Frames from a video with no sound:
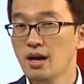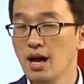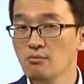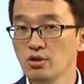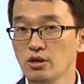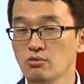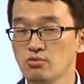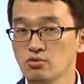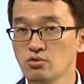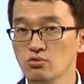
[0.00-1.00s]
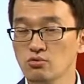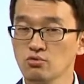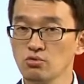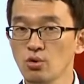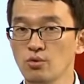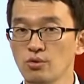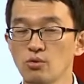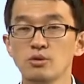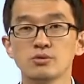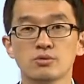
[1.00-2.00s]
아무리 유추, 추론,
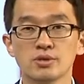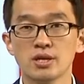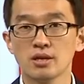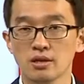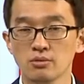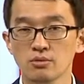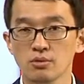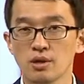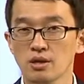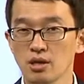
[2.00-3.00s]
논리적으로 생각해도